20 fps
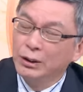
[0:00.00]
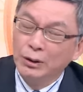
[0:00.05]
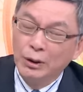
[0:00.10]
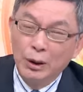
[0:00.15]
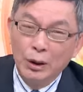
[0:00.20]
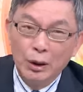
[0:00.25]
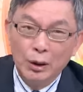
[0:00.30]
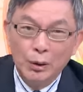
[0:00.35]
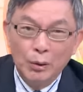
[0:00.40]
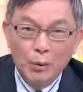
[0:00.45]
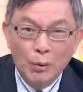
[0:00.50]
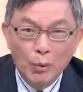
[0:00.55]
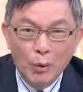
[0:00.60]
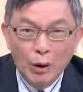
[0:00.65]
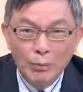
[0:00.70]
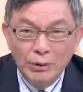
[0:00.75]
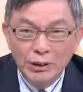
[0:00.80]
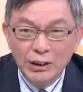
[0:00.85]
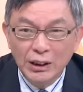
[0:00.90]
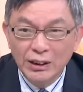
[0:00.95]
呃，
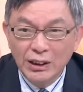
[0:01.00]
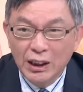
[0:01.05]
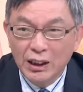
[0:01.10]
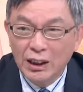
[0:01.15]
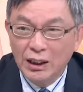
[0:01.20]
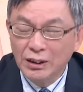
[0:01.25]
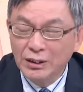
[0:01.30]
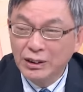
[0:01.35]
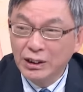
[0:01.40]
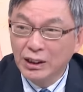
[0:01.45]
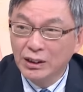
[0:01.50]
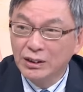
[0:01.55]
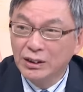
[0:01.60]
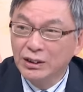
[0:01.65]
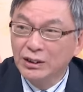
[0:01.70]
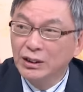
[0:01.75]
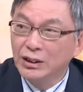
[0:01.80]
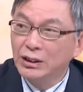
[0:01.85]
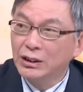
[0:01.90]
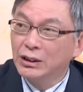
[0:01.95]
我们的央行降
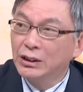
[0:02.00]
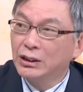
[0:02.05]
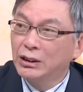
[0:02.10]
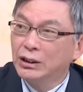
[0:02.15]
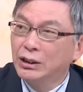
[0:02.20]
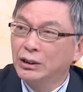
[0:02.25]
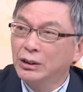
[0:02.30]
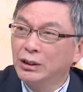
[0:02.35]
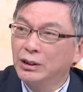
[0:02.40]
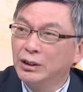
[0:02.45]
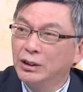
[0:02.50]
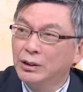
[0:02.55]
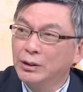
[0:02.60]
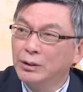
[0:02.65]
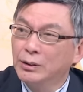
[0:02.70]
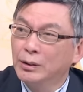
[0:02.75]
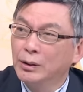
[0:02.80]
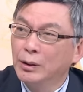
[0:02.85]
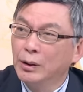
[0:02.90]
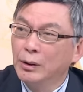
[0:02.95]
息的可能
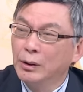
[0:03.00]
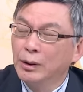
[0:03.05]
性。